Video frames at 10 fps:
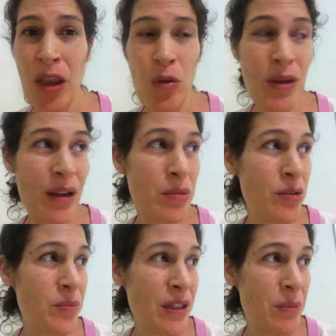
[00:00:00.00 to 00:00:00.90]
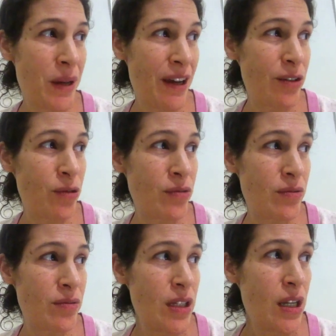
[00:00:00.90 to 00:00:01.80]
Eu me lembro de me deparar
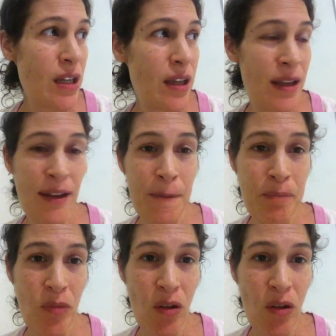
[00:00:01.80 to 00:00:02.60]
com é,